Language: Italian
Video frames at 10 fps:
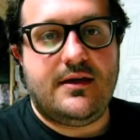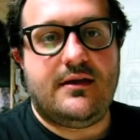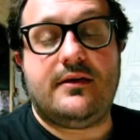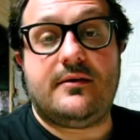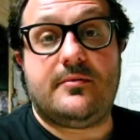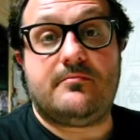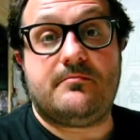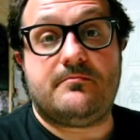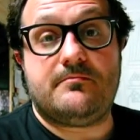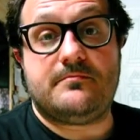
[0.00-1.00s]

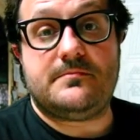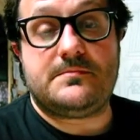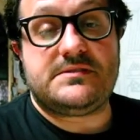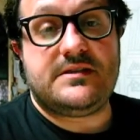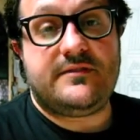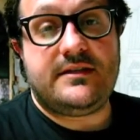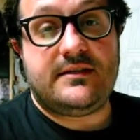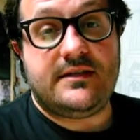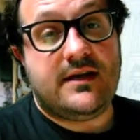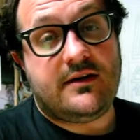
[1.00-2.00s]
Um, se
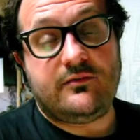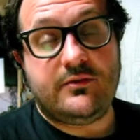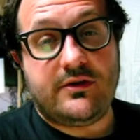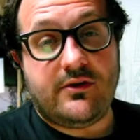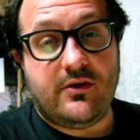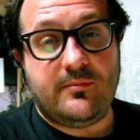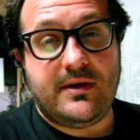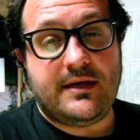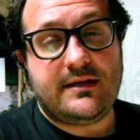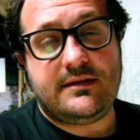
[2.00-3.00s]
venite da fuori
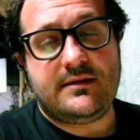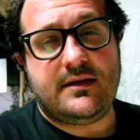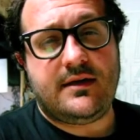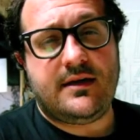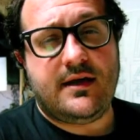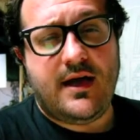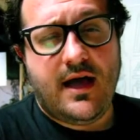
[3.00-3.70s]
Roma in eh,